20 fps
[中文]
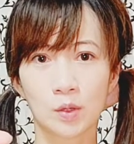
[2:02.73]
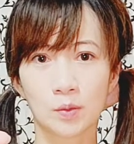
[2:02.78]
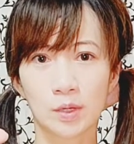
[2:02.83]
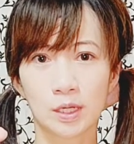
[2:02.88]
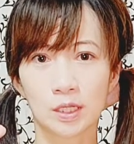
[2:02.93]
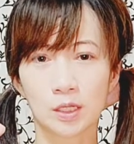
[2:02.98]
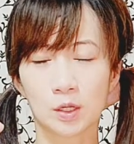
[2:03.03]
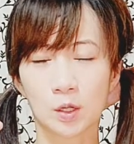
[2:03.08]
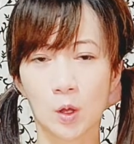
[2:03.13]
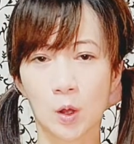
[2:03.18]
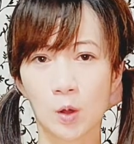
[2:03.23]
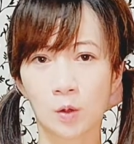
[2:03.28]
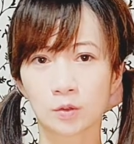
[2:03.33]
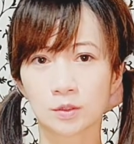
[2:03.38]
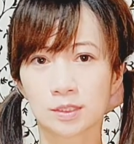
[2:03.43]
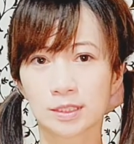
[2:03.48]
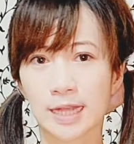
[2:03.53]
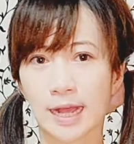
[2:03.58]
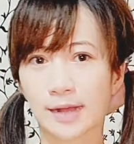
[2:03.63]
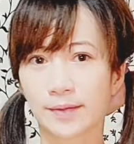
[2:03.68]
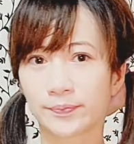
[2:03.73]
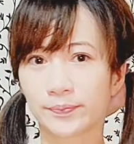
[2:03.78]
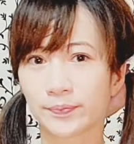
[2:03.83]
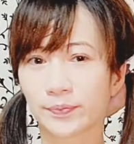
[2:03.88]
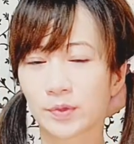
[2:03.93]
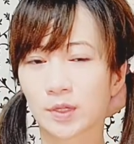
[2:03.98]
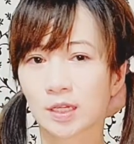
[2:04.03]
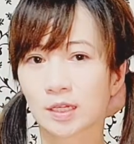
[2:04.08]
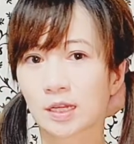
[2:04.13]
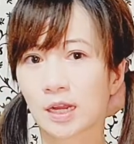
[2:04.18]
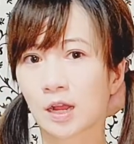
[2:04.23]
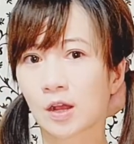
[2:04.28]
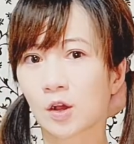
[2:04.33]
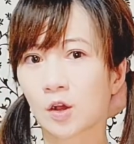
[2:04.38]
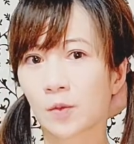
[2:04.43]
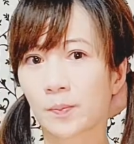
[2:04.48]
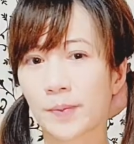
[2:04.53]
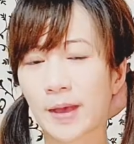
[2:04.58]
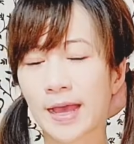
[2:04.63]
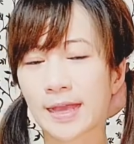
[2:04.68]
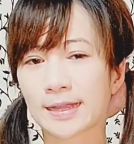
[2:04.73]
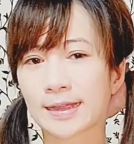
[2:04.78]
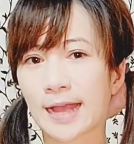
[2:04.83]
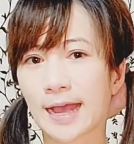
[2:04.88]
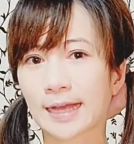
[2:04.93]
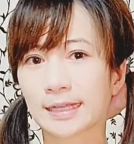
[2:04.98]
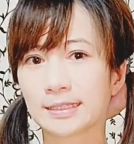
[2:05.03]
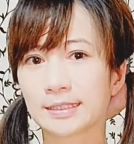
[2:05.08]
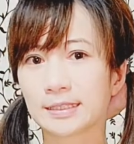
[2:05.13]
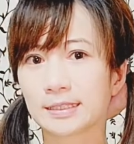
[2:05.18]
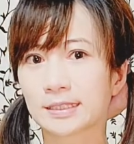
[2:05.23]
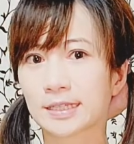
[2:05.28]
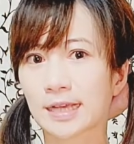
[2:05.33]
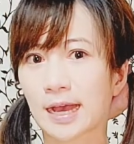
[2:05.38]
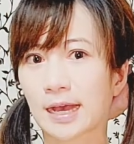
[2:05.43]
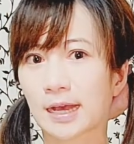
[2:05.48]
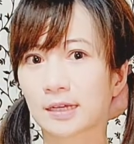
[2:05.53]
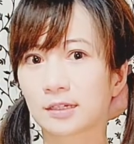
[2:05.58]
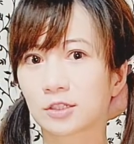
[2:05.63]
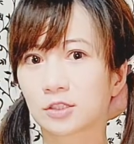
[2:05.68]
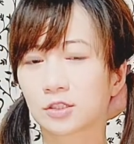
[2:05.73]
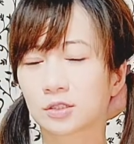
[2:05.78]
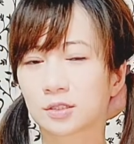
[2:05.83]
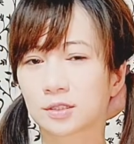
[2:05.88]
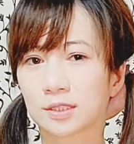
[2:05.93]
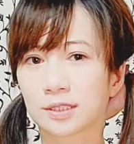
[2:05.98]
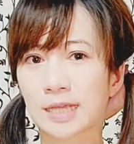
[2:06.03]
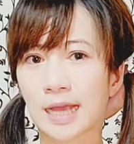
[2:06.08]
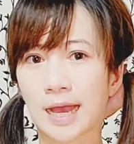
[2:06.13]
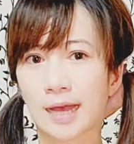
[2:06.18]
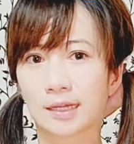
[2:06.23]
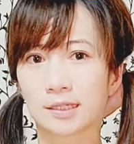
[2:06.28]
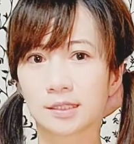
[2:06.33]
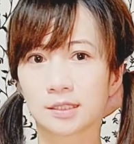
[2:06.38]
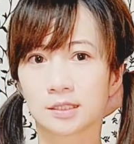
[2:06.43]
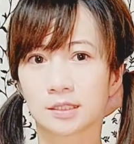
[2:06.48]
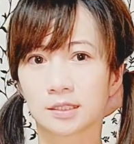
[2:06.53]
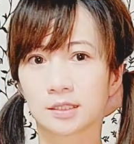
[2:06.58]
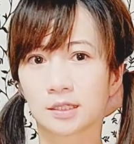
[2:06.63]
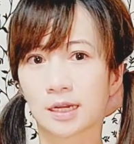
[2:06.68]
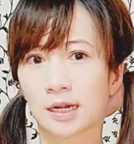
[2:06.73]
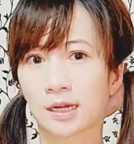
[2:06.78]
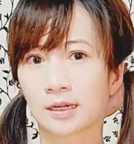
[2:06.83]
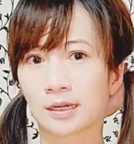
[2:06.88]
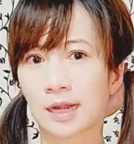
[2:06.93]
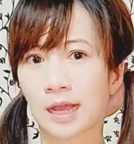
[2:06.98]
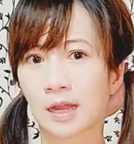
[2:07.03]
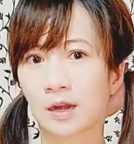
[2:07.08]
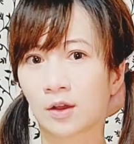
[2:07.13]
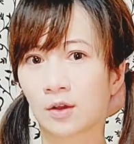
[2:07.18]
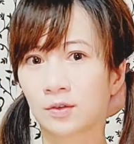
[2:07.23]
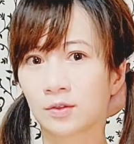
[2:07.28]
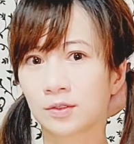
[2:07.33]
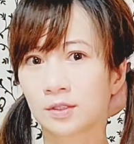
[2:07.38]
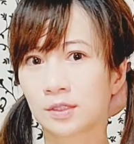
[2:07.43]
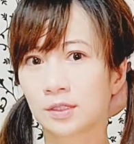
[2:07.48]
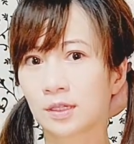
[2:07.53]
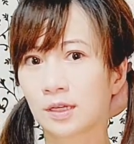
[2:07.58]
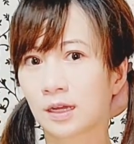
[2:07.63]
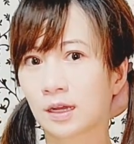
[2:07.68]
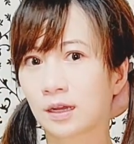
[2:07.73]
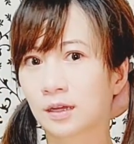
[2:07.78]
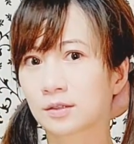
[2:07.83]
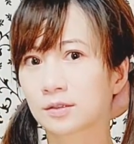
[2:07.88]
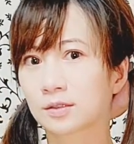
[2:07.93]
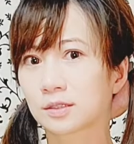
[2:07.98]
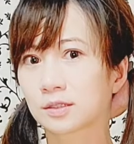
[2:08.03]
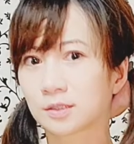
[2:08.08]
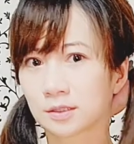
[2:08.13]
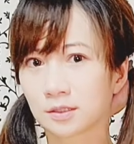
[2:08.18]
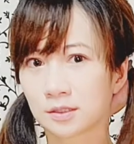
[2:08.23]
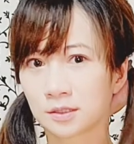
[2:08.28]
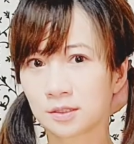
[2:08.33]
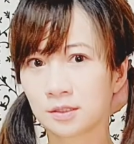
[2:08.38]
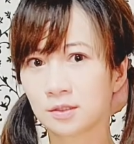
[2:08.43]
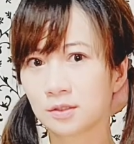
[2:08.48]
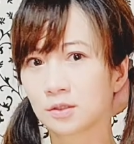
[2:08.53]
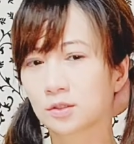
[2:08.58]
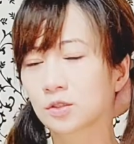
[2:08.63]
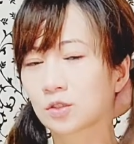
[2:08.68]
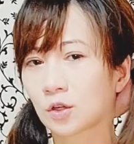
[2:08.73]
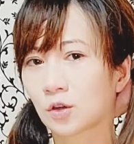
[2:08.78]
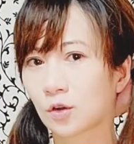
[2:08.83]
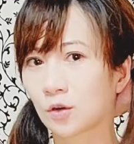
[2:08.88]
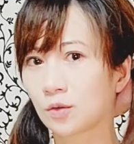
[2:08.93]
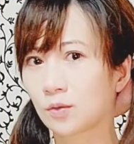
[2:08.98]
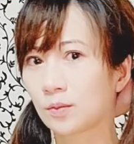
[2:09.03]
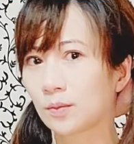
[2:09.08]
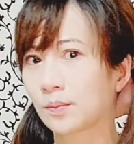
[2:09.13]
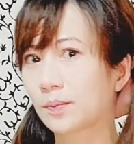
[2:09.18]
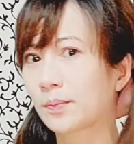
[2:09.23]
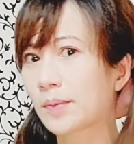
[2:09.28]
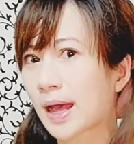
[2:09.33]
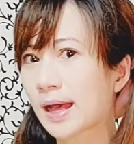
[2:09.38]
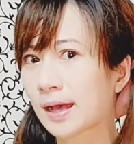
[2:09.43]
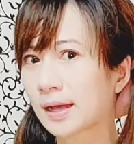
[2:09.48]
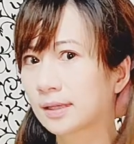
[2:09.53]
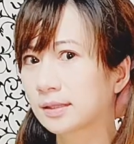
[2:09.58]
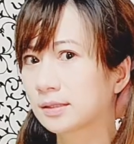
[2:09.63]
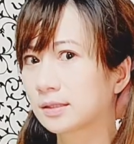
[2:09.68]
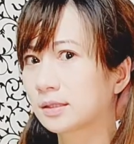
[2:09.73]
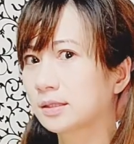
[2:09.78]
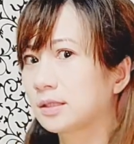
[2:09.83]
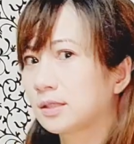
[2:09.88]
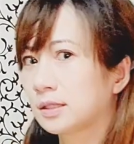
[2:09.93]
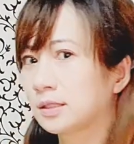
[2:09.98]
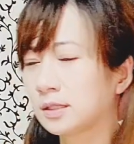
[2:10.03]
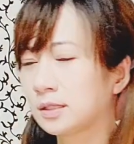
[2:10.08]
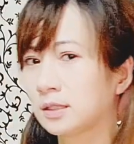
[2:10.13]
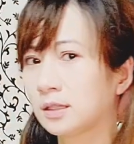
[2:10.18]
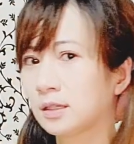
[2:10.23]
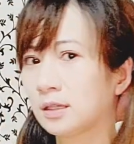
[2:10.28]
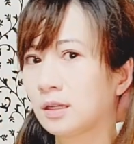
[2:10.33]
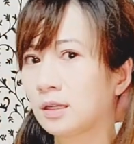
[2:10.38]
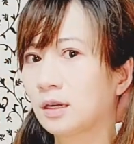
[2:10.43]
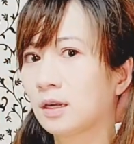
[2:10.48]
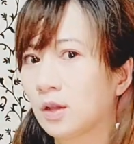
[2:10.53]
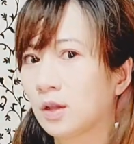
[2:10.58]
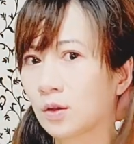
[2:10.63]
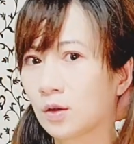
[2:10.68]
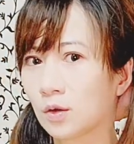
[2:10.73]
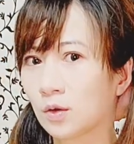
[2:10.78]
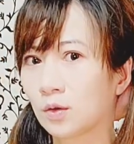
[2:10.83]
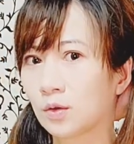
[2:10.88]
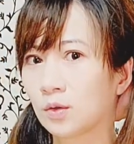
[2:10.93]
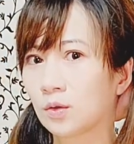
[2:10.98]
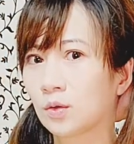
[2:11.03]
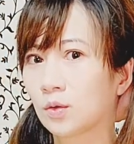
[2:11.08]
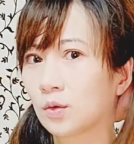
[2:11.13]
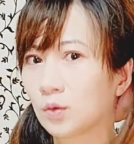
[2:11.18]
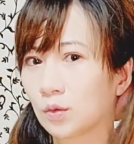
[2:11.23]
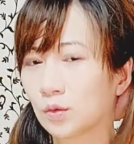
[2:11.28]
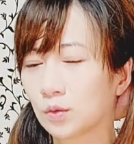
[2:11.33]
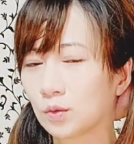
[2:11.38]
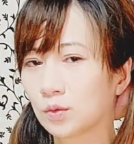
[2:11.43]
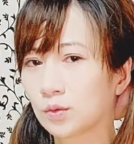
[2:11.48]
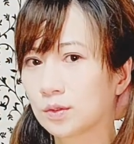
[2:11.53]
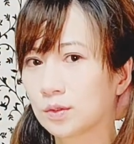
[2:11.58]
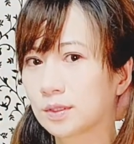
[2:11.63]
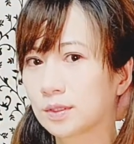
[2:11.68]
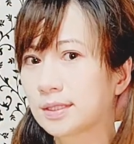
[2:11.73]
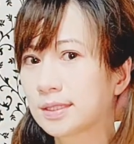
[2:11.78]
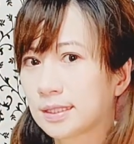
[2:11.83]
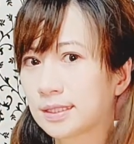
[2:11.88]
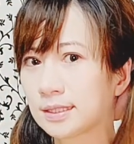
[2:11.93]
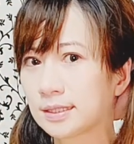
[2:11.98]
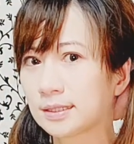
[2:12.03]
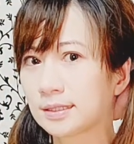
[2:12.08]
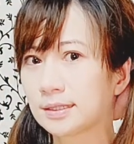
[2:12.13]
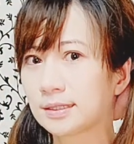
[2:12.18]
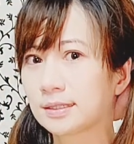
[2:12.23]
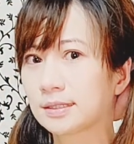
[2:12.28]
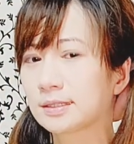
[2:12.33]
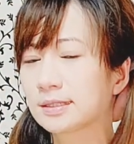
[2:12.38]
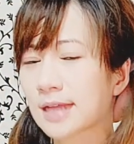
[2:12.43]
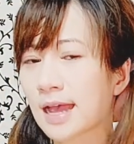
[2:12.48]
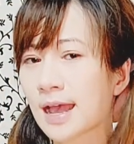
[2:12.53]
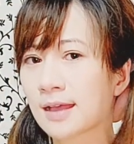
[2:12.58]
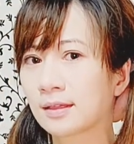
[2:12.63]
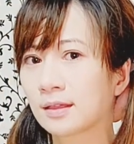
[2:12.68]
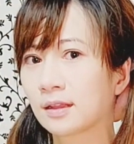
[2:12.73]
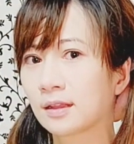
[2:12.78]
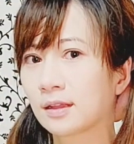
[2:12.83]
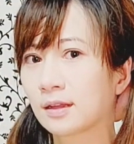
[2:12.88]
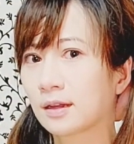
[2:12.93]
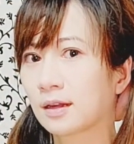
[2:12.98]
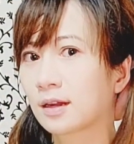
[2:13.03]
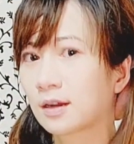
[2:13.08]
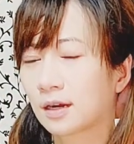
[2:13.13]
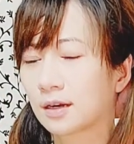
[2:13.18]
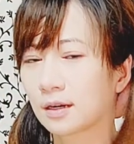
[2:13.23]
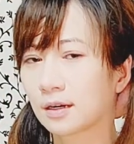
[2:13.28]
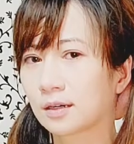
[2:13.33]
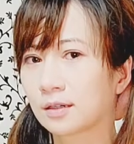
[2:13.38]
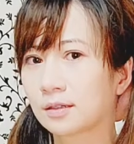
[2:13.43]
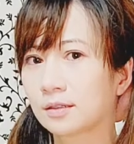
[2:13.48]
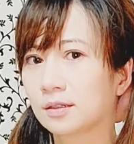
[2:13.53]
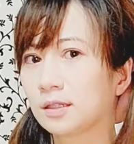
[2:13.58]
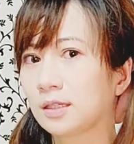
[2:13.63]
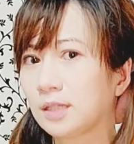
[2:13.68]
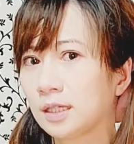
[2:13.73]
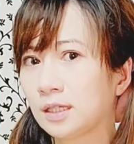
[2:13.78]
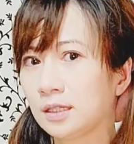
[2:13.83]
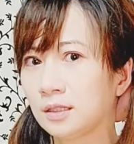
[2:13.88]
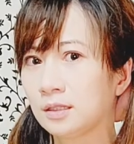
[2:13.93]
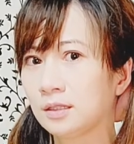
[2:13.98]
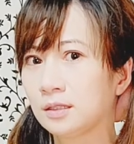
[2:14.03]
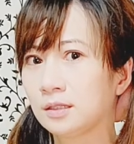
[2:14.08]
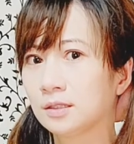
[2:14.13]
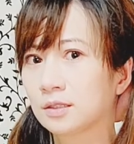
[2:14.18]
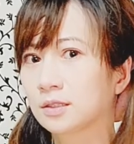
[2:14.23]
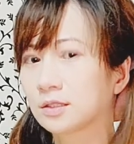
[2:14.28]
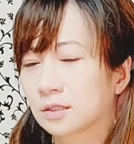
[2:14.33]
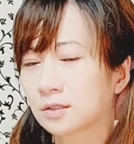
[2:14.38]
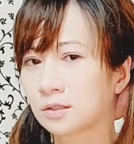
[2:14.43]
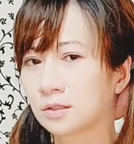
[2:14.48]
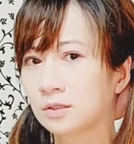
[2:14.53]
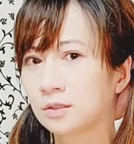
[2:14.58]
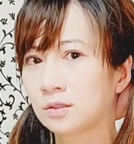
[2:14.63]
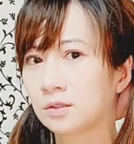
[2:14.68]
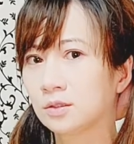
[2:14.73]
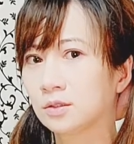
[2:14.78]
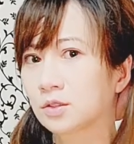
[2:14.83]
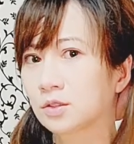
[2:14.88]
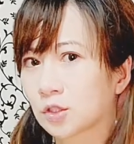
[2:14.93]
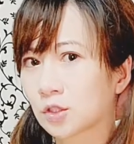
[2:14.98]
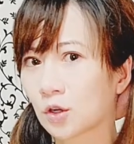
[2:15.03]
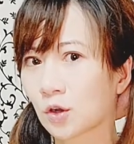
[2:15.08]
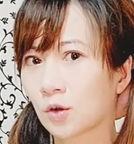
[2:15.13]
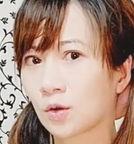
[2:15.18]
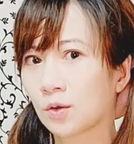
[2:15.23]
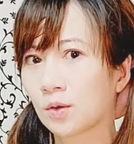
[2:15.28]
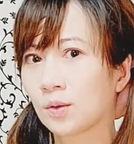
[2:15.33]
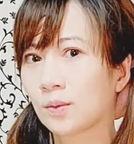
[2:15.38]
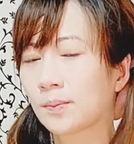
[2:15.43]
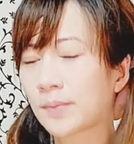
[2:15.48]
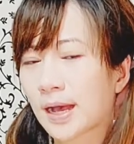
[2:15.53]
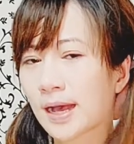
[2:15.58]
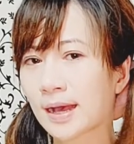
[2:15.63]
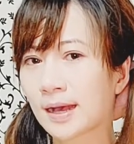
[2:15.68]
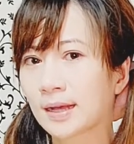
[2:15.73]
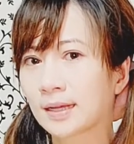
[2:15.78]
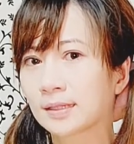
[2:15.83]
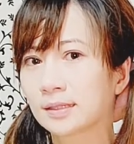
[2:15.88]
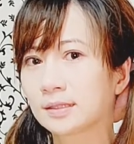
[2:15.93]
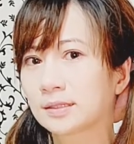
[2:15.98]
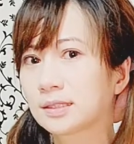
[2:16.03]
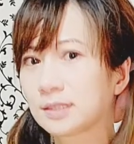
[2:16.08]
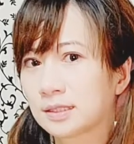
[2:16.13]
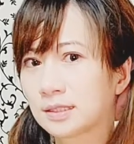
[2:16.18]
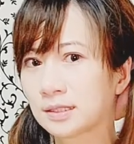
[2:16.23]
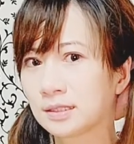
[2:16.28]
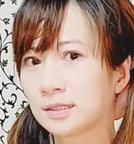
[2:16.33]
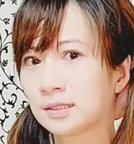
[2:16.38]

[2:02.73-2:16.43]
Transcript: 微的空掌，然后拍打一下二十下，一起来喽。十、九、八、七、六、五、四、三、二、一，十、九、八、七、